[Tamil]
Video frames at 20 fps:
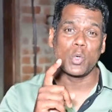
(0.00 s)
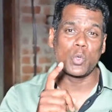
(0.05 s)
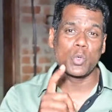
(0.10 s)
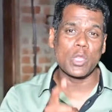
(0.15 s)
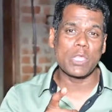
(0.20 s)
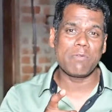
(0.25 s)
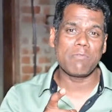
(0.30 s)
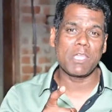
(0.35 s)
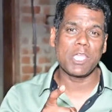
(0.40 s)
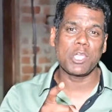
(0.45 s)

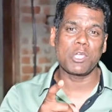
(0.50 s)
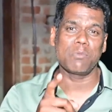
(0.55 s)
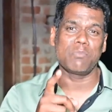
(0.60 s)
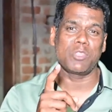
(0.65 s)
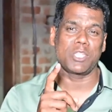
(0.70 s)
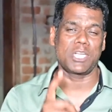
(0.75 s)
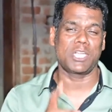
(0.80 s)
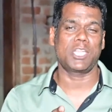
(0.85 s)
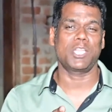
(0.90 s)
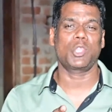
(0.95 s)

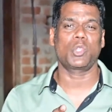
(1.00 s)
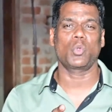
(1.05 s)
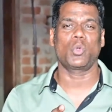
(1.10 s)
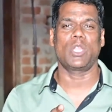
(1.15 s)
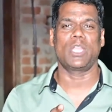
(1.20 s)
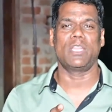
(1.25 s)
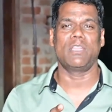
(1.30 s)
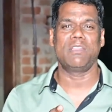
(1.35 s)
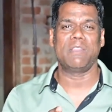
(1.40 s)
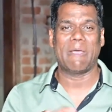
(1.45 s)
குறிவைக்கும்
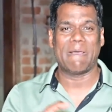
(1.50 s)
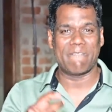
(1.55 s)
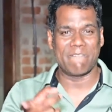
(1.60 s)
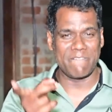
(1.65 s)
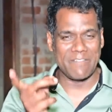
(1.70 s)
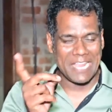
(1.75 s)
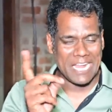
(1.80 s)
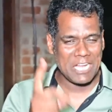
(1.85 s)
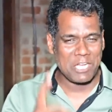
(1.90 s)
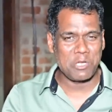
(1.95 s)
திட்டத்துடன்
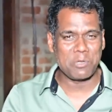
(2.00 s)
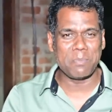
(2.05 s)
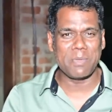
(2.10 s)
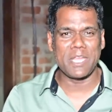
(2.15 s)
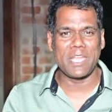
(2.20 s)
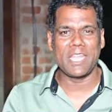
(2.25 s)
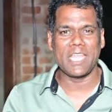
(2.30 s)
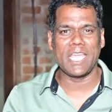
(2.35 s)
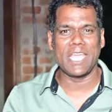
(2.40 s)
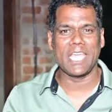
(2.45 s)

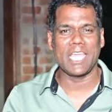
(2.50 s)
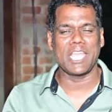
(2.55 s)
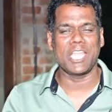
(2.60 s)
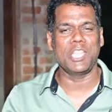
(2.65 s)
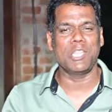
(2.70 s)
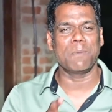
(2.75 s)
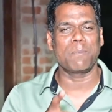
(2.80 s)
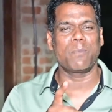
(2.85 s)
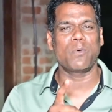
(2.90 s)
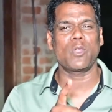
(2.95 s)
வேண்டுமென்றே
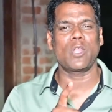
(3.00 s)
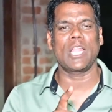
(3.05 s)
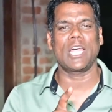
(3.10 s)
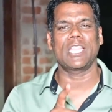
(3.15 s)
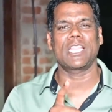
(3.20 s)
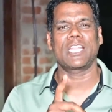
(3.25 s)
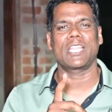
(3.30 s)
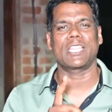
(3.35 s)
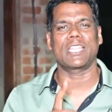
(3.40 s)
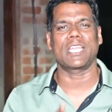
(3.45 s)
இந்த
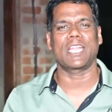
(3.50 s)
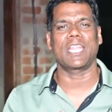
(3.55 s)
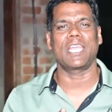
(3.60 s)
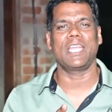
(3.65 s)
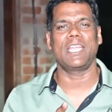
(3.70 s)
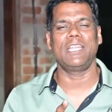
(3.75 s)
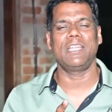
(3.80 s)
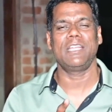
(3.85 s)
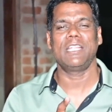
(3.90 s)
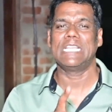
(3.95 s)
பொருளாதார
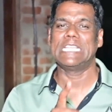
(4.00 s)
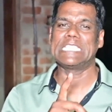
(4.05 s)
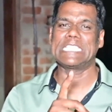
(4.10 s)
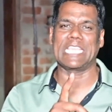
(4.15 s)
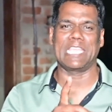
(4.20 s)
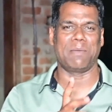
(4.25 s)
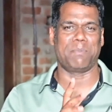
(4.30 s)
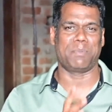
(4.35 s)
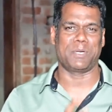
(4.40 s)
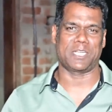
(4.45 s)
தடைகள்
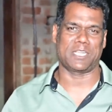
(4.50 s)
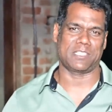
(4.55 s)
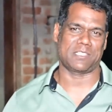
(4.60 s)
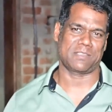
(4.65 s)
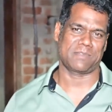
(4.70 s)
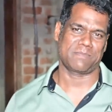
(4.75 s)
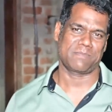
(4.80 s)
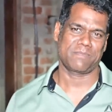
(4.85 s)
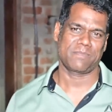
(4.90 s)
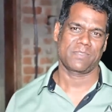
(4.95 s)

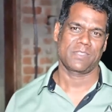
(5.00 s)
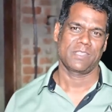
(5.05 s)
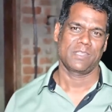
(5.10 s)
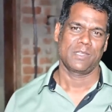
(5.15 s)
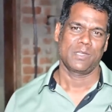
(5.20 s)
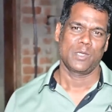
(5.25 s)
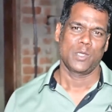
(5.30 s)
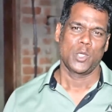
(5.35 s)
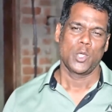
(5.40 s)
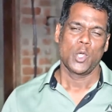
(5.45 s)
செய்யப்பட்டது
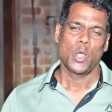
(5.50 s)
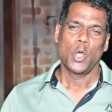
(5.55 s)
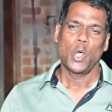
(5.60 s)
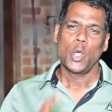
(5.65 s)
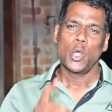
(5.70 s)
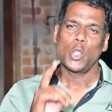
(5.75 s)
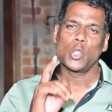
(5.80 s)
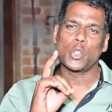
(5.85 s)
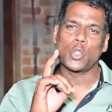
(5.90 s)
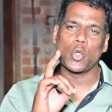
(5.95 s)

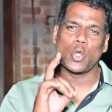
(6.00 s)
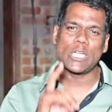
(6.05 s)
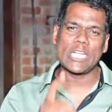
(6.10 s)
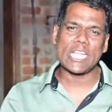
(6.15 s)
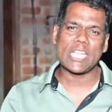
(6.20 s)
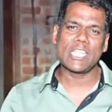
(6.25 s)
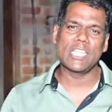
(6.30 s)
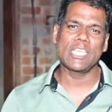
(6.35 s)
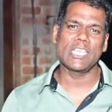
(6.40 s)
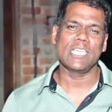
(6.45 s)

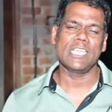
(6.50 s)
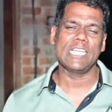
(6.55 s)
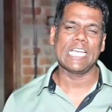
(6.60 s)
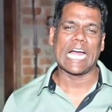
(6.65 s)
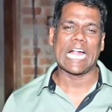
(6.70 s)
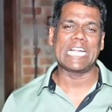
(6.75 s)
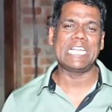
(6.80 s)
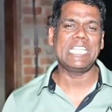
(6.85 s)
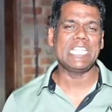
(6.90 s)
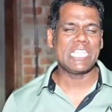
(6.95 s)
தொடர்ந்து
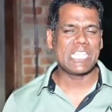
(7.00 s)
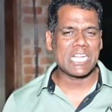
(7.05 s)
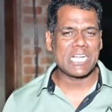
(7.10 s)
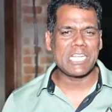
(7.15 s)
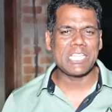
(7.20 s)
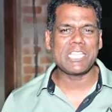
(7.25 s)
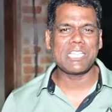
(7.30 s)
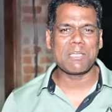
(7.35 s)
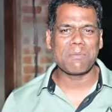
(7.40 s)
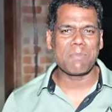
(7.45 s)

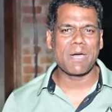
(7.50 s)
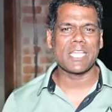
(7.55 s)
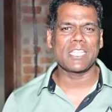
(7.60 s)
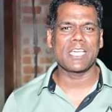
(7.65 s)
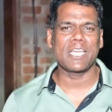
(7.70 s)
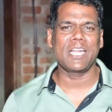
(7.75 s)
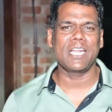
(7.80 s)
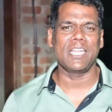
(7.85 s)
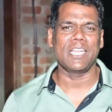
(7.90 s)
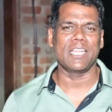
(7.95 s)
அடுத்தடுத்த
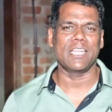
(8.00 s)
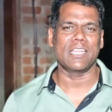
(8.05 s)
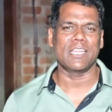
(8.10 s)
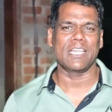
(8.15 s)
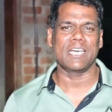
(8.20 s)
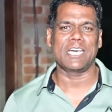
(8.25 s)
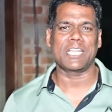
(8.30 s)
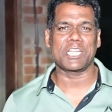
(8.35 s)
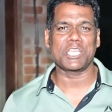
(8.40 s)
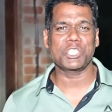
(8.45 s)
மாதங்களில்
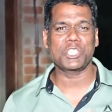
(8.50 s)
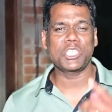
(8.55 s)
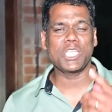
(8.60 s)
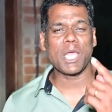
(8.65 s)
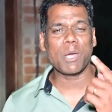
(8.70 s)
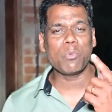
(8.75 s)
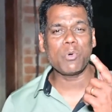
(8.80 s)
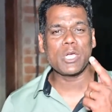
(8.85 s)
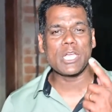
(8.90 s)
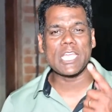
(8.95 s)

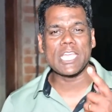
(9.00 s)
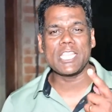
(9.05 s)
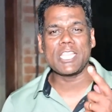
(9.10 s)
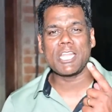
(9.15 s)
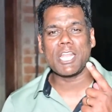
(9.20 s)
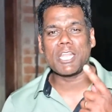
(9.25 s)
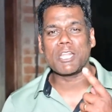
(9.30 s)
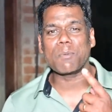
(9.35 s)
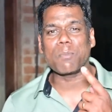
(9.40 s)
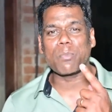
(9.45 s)
ரஷ்யாவுக்கு
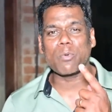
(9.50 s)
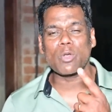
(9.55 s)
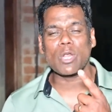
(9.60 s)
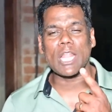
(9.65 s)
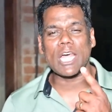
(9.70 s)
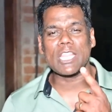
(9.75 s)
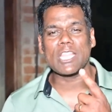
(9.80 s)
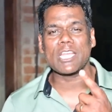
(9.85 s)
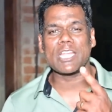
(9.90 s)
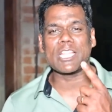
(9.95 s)
எதிரான
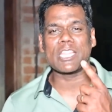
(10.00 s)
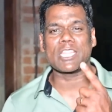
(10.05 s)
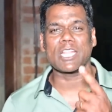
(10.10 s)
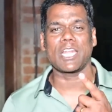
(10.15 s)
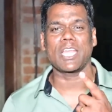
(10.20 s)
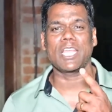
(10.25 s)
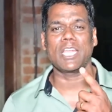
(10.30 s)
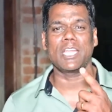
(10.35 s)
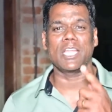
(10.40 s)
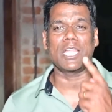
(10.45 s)
பொருளாதார
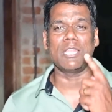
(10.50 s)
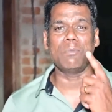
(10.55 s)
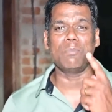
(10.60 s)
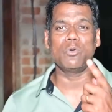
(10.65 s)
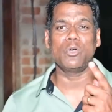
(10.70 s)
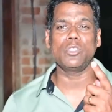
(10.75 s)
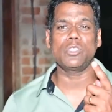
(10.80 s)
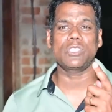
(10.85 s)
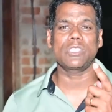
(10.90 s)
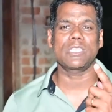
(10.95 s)
தடைகள்
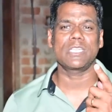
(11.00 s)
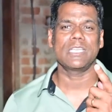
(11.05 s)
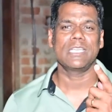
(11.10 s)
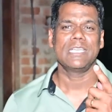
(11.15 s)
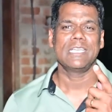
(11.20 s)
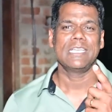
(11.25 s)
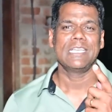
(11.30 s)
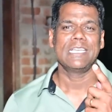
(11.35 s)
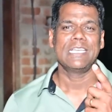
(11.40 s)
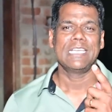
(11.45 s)
அல்மோஸ்ட்
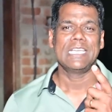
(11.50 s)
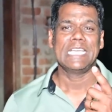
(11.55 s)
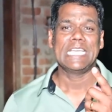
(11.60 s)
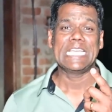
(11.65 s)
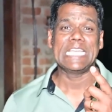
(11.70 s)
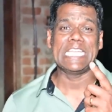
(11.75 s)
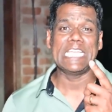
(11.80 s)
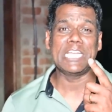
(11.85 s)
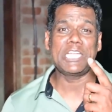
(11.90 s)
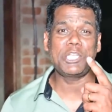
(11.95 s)

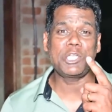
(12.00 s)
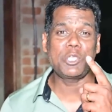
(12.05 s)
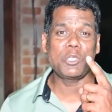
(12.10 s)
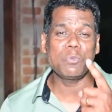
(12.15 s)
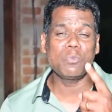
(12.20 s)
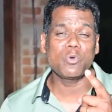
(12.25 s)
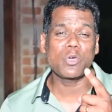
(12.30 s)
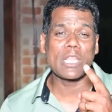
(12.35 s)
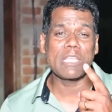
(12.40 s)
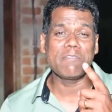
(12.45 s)
எட்டு
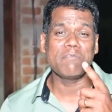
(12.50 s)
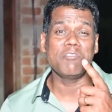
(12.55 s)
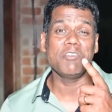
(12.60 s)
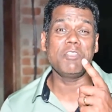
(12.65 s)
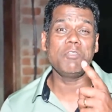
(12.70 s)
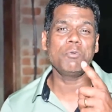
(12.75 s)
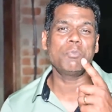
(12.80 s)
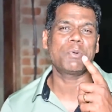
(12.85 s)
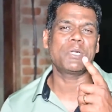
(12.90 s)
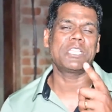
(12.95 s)
முறை
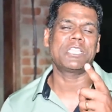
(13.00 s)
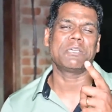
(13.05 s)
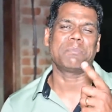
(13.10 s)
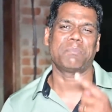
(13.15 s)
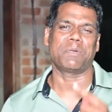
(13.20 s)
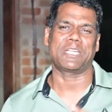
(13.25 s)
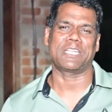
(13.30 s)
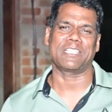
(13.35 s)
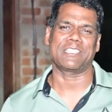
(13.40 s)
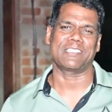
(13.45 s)

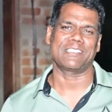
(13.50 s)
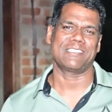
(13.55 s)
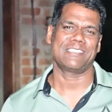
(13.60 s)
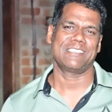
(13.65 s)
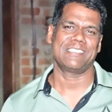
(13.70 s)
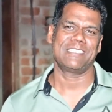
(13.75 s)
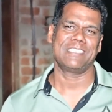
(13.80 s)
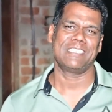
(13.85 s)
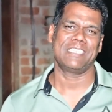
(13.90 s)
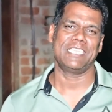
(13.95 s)
விரிவுபடுத்தப்பட்டது
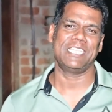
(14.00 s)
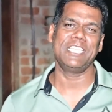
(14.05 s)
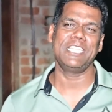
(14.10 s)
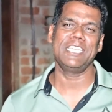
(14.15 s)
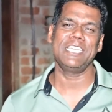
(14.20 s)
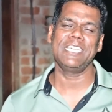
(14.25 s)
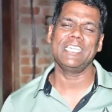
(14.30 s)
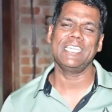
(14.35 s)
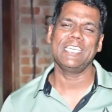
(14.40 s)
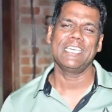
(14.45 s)

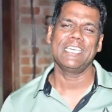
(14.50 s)
இது